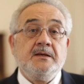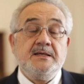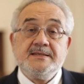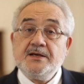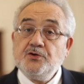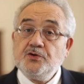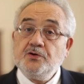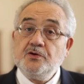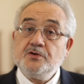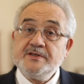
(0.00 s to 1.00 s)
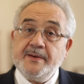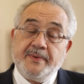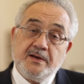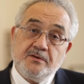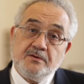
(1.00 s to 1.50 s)
Quizás no todos lo
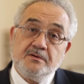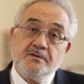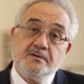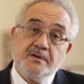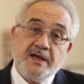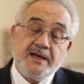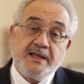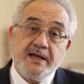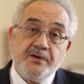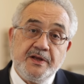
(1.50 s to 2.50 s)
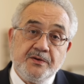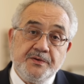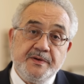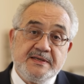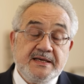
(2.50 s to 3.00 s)
sepan lo que han estado en esta
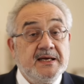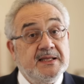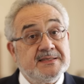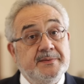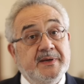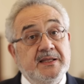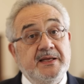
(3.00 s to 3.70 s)
universidad desde hace más